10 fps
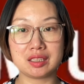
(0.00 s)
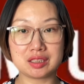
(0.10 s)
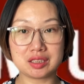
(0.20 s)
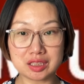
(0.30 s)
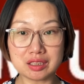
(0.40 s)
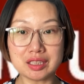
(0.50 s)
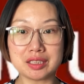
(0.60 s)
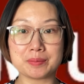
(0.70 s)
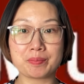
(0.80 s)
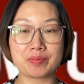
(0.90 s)
经
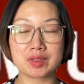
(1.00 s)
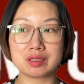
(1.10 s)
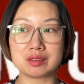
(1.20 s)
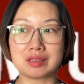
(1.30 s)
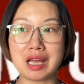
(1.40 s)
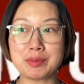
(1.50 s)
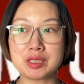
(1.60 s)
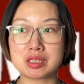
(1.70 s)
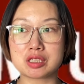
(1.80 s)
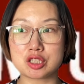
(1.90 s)
历。嗯，他们
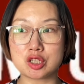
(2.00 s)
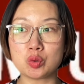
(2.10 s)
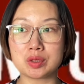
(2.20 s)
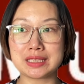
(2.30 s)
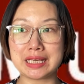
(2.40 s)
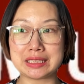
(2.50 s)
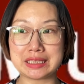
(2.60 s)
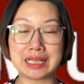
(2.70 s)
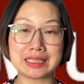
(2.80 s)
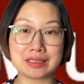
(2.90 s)
是生活在
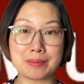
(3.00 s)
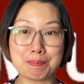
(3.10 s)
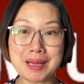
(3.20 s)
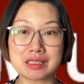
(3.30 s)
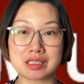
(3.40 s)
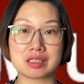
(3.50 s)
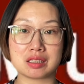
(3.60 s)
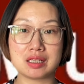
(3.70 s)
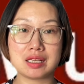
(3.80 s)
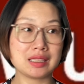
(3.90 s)
加拿大的曼省。
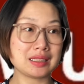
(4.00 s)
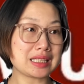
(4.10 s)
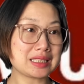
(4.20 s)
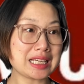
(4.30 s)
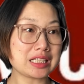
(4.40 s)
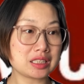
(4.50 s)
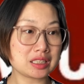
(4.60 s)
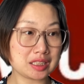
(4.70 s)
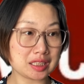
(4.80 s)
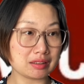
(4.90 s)
那在
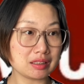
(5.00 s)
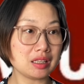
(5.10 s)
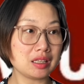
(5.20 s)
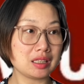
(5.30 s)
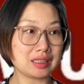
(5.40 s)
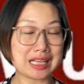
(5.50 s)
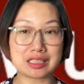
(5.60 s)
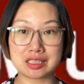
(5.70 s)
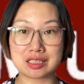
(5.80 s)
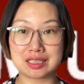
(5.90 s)
之前呢，他
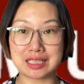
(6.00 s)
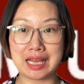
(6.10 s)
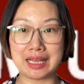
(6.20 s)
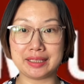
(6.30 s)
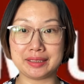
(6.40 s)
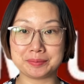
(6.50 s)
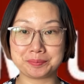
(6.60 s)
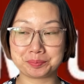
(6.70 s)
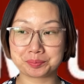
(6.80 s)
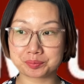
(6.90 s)
是在
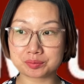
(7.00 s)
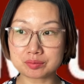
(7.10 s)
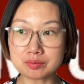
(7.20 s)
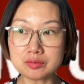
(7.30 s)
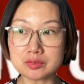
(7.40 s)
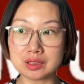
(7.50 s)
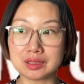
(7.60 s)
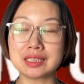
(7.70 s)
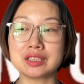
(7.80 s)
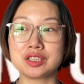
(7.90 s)

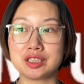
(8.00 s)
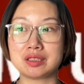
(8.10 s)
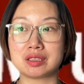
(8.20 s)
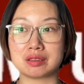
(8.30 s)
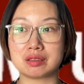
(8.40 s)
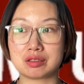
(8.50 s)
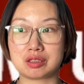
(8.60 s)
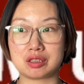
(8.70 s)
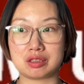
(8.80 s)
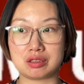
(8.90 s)
他的妻子。
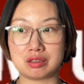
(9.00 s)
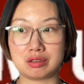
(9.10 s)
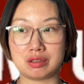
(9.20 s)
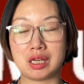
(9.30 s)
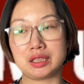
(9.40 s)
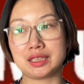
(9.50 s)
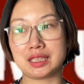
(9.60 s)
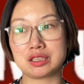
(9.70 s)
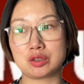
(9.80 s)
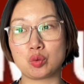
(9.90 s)
是啊，应
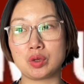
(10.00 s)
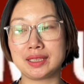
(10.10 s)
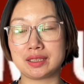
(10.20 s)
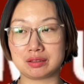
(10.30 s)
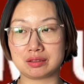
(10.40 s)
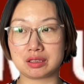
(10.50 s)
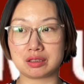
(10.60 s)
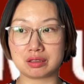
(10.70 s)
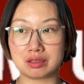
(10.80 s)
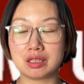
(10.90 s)
该是国内的这
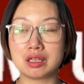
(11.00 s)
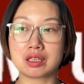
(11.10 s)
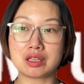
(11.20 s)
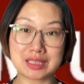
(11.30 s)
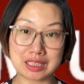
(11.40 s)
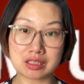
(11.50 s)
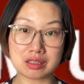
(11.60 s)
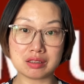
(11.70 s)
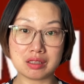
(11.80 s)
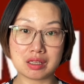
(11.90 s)
个高材
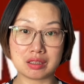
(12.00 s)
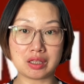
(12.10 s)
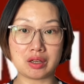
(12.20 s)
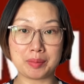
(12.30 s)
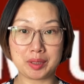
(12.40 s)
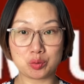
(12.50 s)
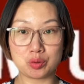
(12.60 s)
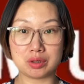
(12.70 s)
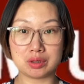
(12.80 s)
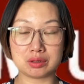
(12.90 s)
生到了美
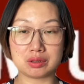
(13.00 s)
国